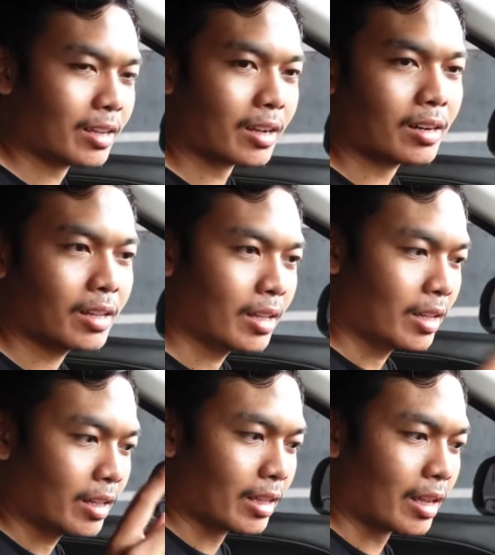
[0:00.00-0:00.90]
kan?
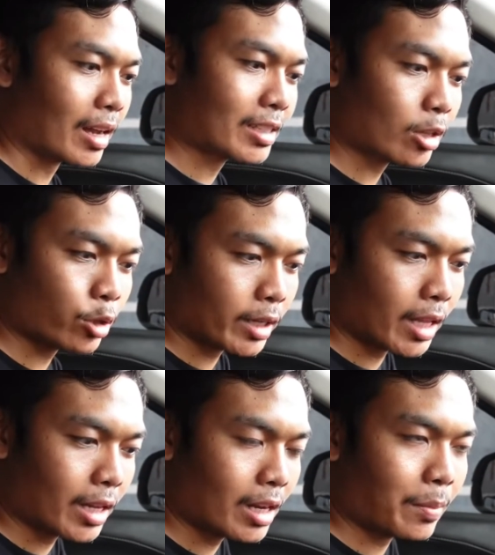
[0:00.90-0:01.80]
Nah, ada satu soket
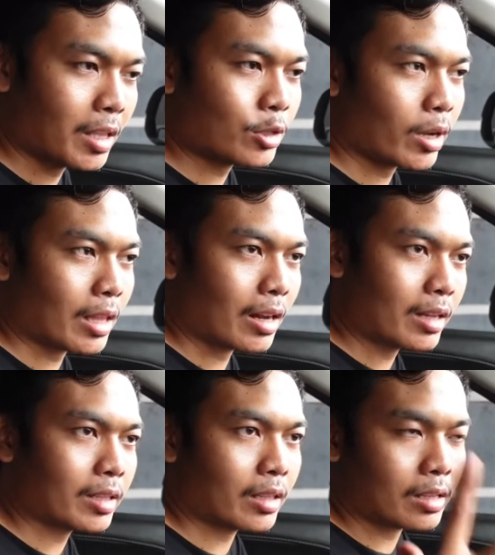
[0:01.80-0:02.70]
lagi namanya soket ADAS yang,